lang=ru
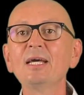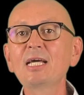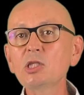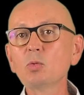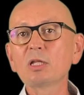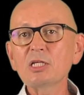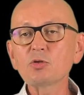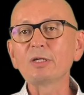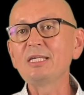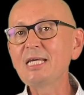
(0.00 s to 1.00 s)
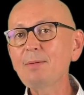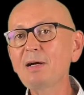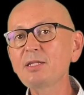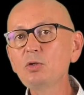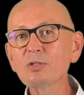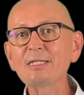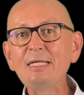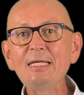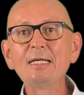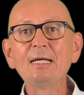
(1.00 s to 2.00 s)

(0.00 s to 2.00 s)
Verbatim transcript: К этому классу я бы отнес и